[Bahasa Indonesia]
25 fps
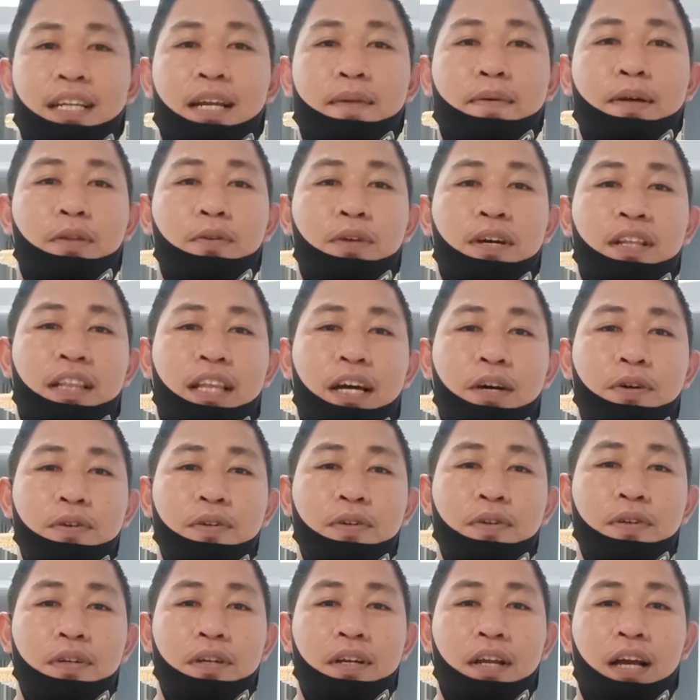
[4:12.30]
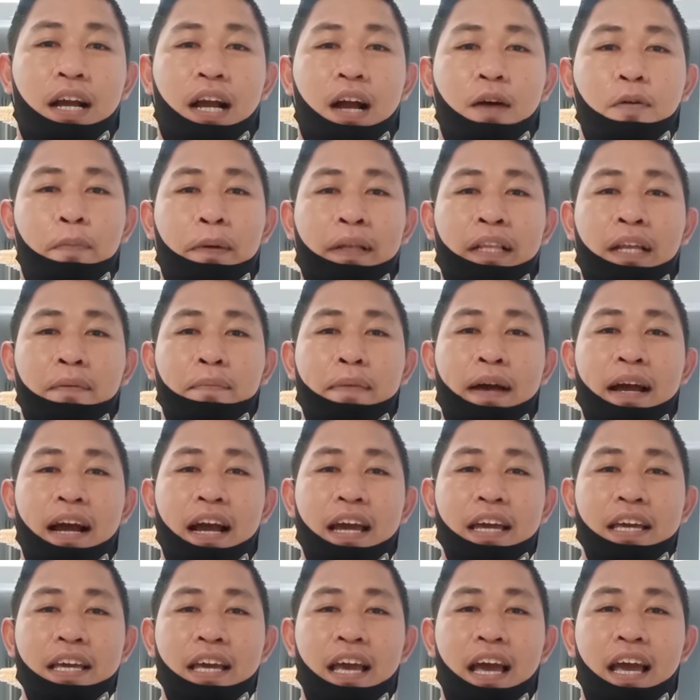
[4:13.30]
Selamat ulang tahun Kabupaten
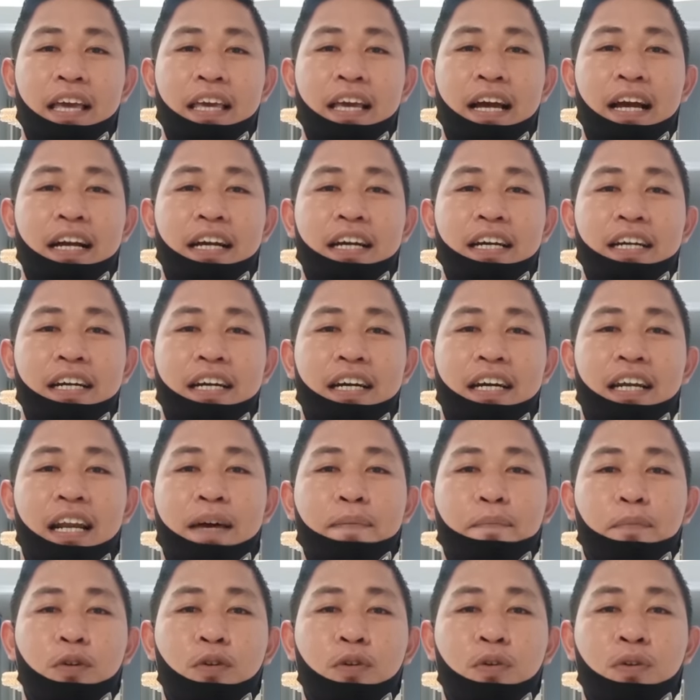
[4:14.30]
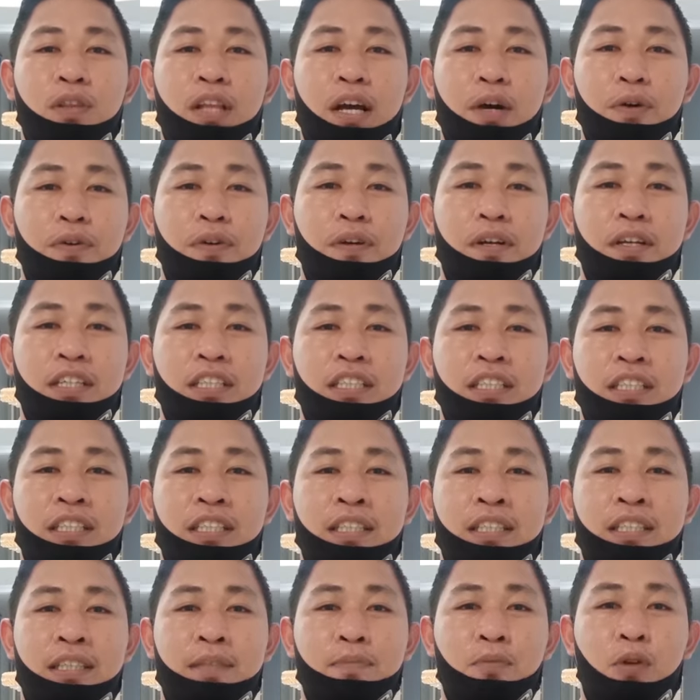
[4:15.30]
Banggai yang ke-60 tahun.
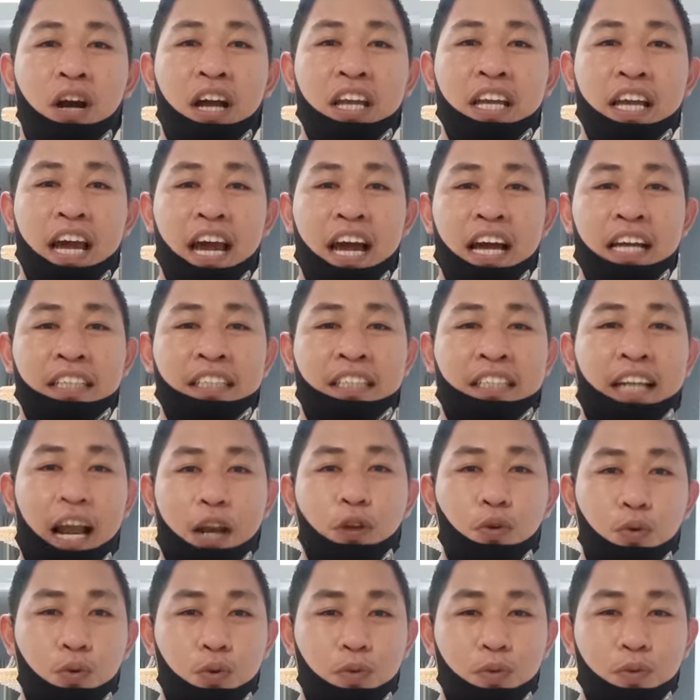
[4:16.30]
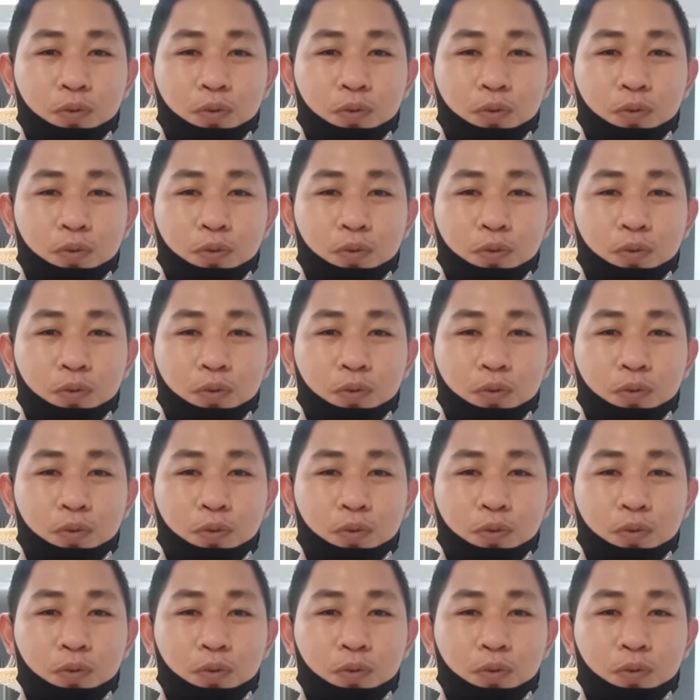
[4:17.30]
Semoga jaya selalu.